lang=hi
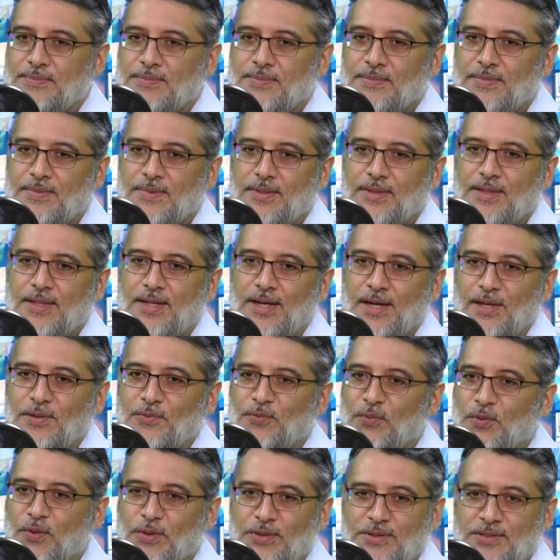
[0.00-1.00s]
मौजूद हैं
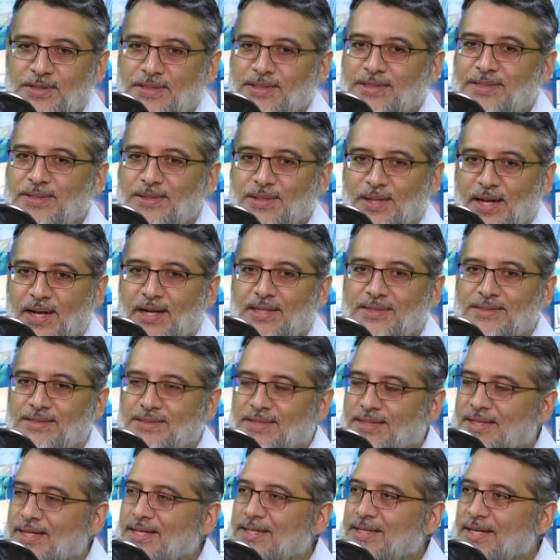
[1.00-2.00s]
अनफॉर्चुनेटली हर
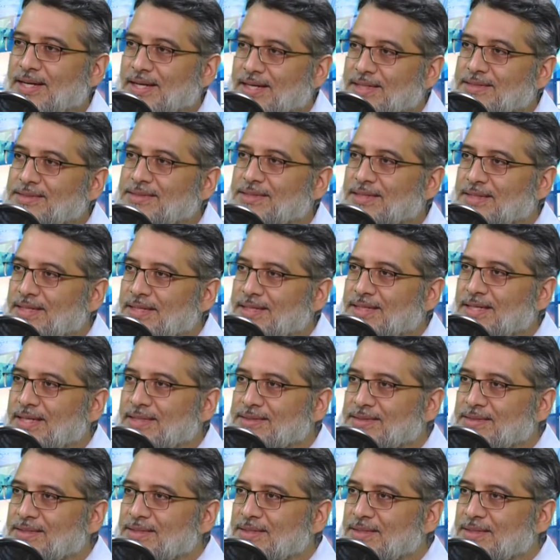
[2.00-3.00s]
जगह हर जगह
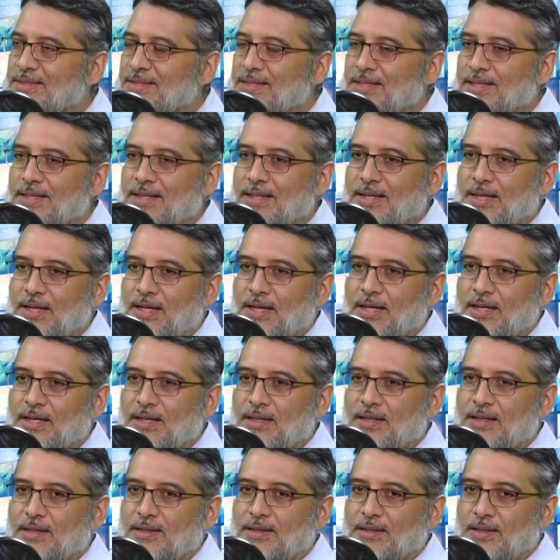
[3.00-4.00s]
ऐसे ही
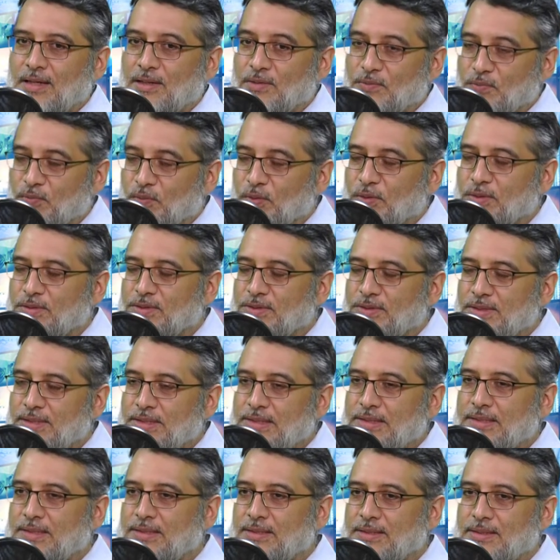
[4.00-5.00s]

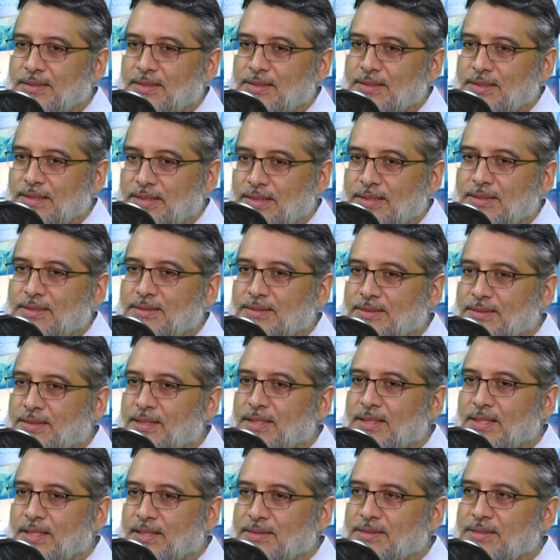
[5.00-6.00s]
अनफॉर्चुनेटली इस
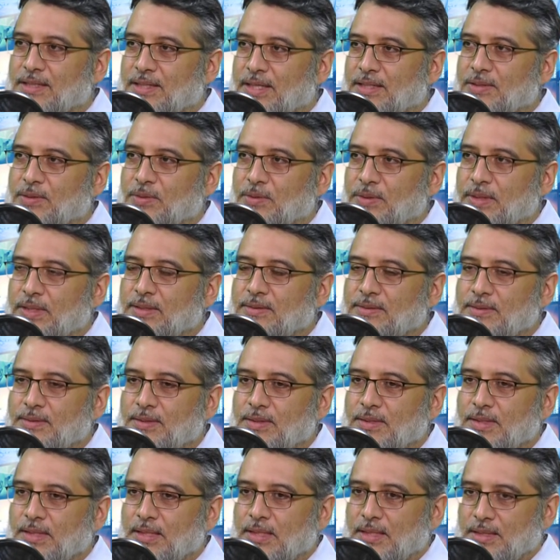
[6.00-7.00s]
तरह हर जगह ही हो रहा है
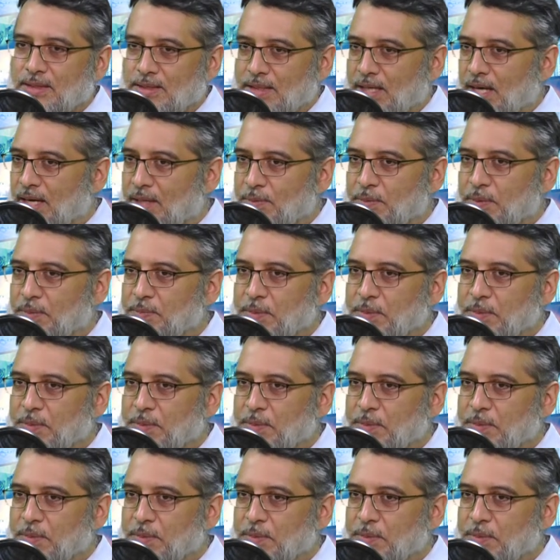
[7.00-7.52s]
यहाँ पे